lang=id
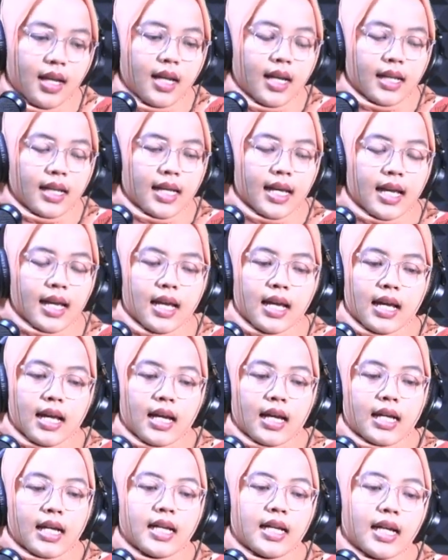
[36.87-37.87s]
Nah,
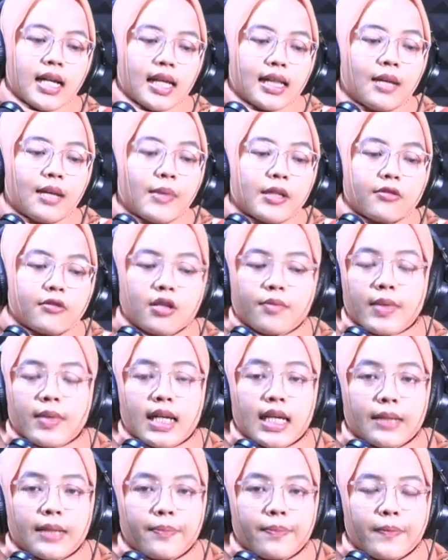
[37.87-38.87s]
Eh, kita masuk ke, penger
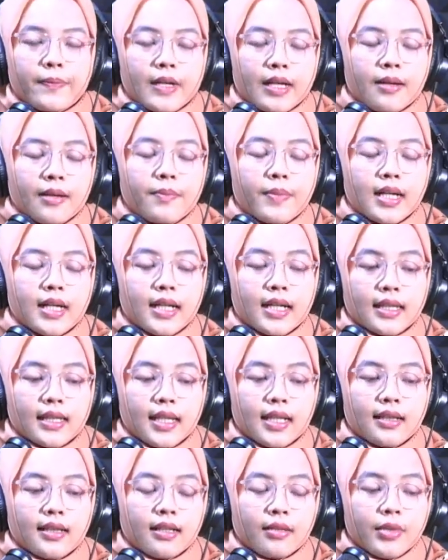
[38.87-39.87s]
ke pengertian
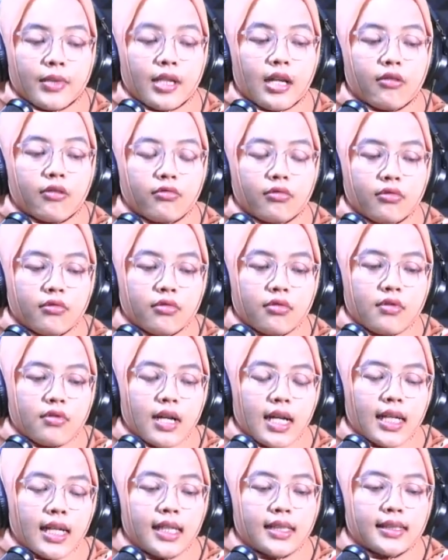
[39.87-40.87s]
terlebih dahulu.
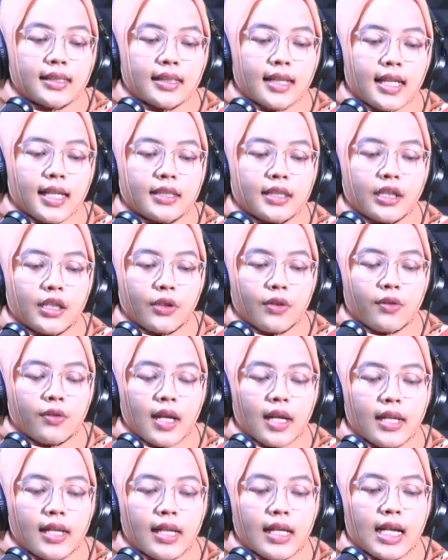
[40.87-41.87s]
Analisis rasio
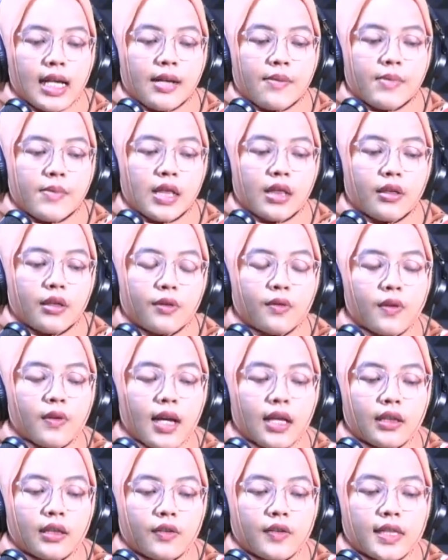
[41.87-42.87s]
adalah bentuk
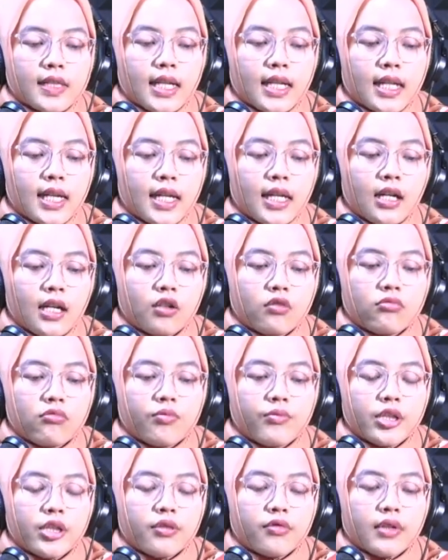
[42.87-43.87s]
atau cara yang umum
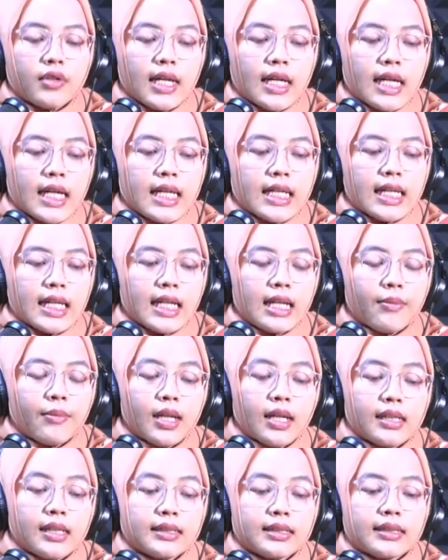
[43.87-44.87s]
digunakan dalam
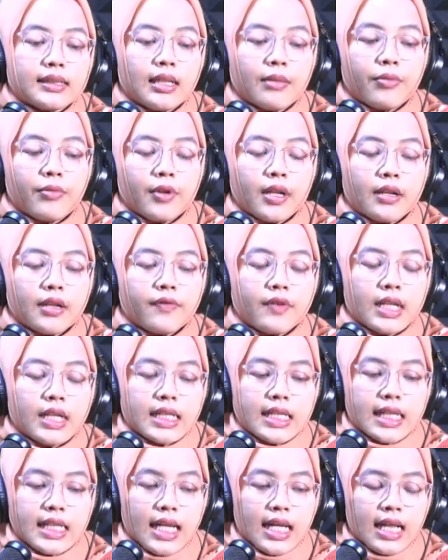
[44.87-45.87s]
analisis laporan
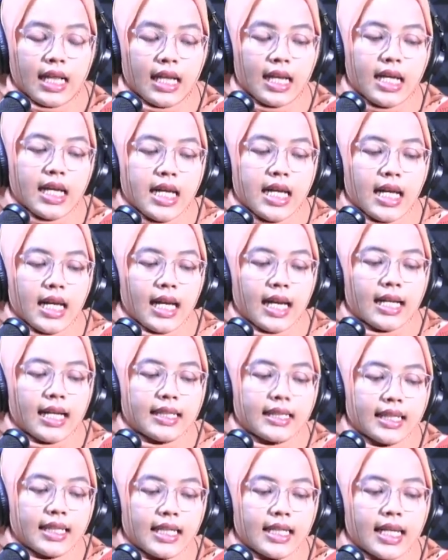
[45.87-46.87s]
finansial.
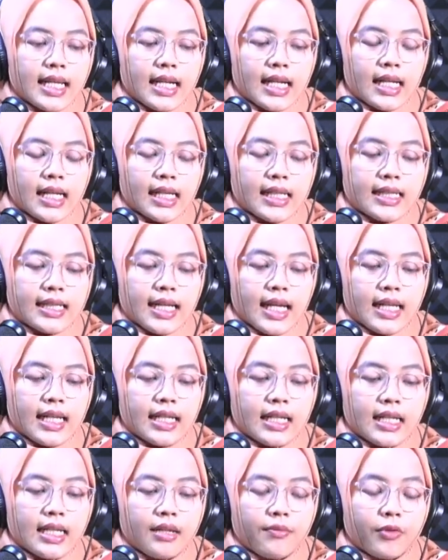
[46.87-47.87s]
Hasil dan analisa
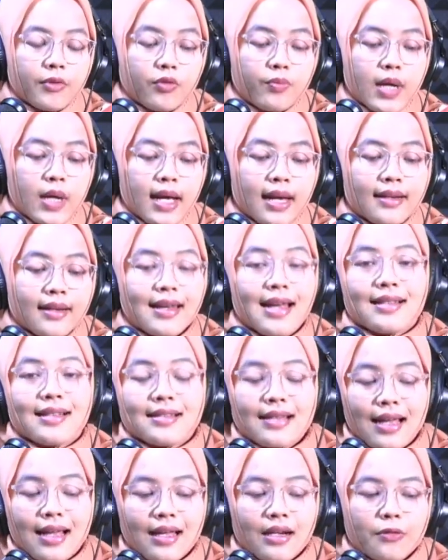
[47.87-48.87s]
ini merupakan
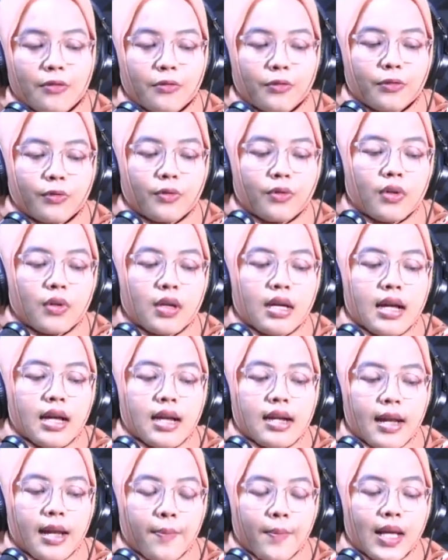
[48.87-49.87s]
dasar untuk
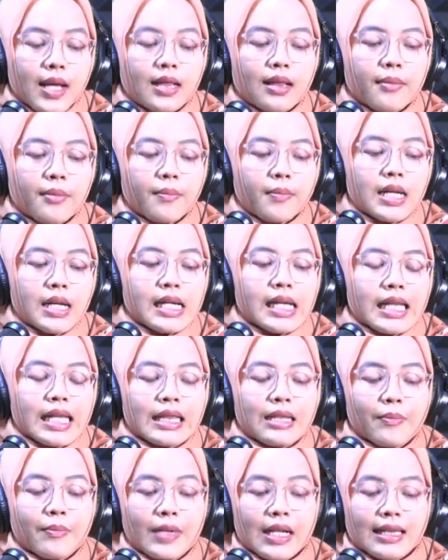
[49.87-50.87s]
dapat
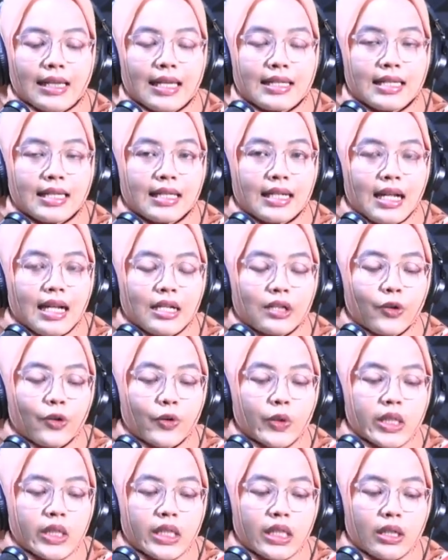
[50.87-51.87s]
menginterpretasikan
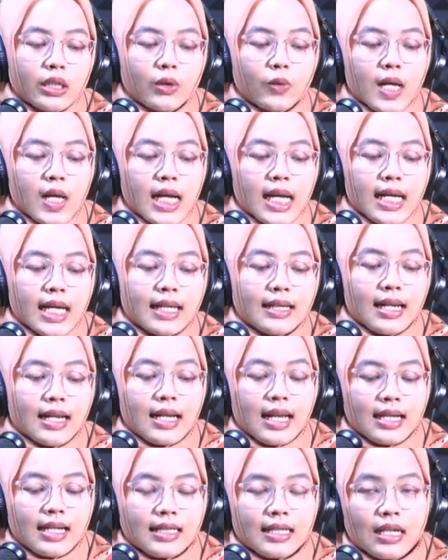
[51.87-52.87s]
kondisi keuangan dan
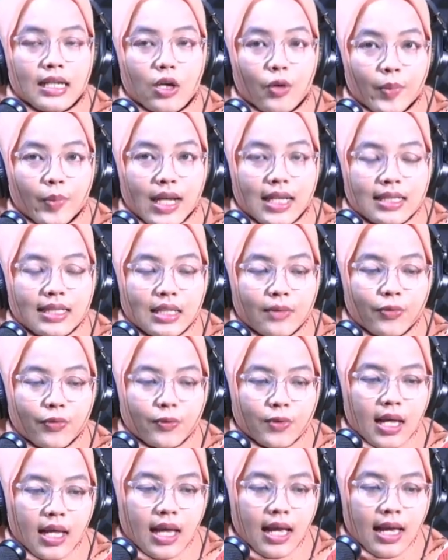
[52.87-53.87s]
hasil operasi
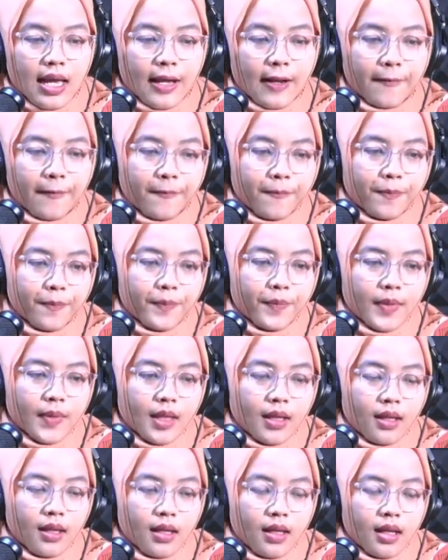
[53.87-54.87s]
perusahaan.
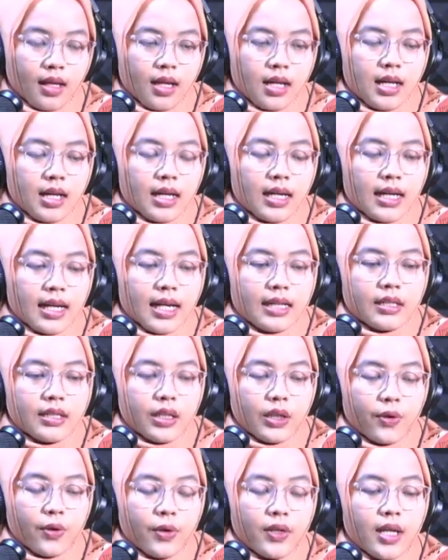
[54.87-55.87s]

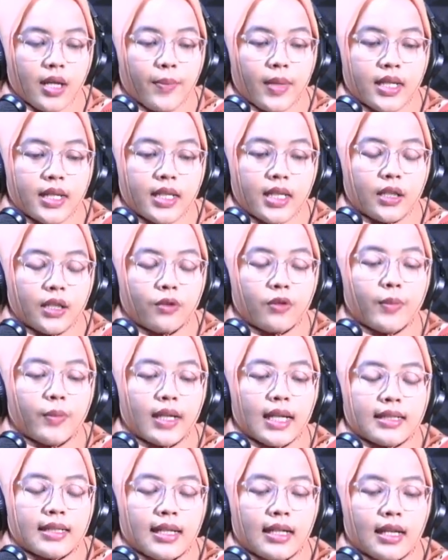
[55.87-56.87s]
Rasio dapat dihitung
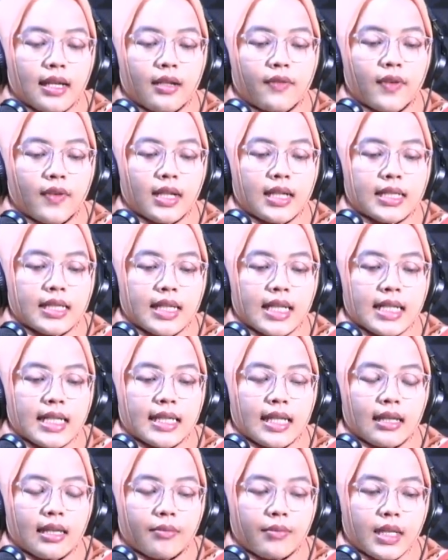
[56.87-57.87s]
berdasarkan financial
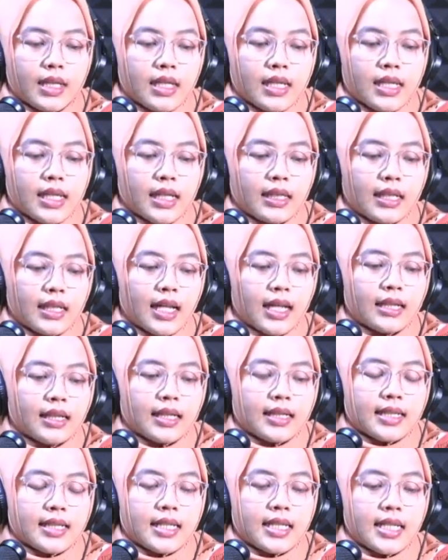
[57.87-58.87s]
statement yang telah
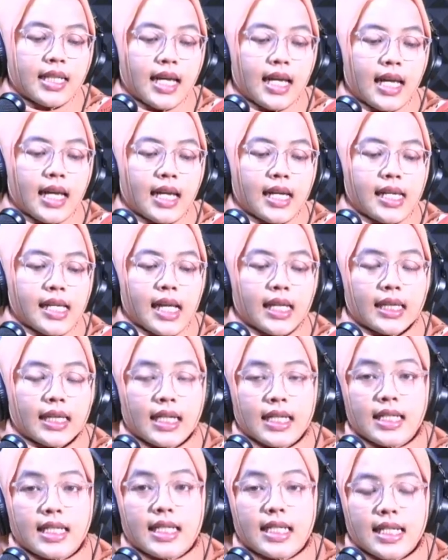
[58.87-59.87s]
tersedia yang
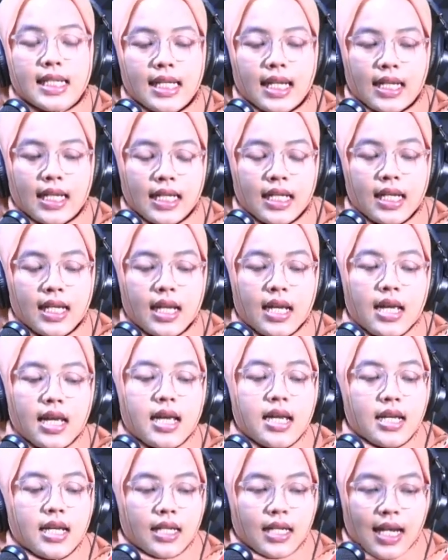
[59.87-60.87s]
terdiri dari
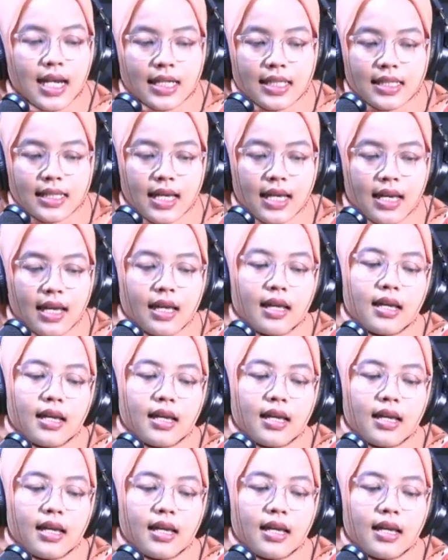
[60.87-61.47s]
neraca,